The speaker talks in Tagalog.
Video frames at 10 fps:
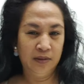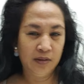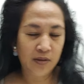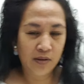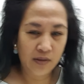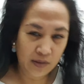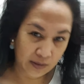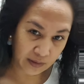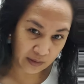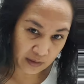So,
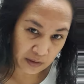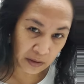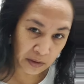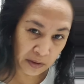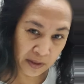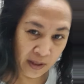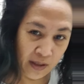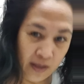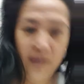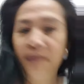
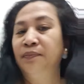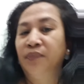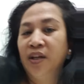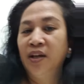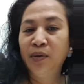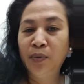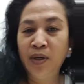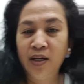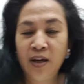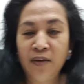okay.
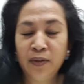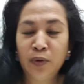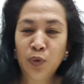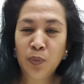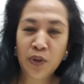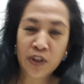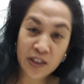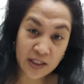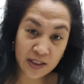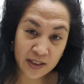Anyway, have a good
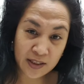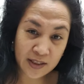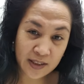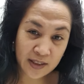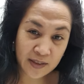morning.